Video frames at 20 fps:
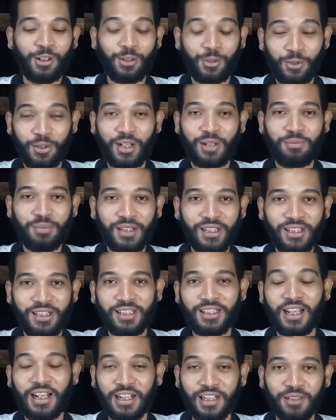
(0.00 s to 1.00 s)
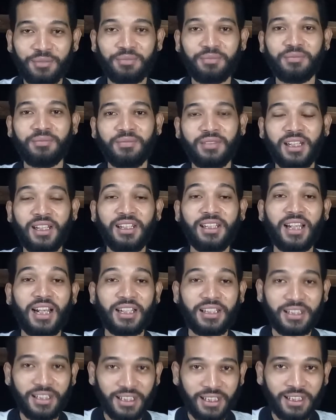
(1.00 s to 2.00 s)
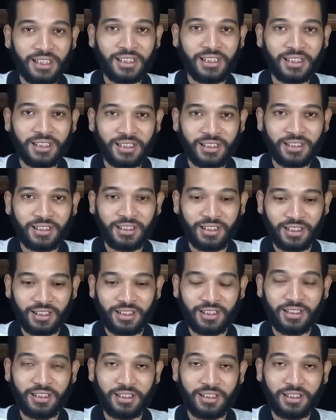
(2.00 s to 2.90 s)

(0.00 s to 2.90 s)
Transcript: kru kapalnya ditangkap dan diadilin uh,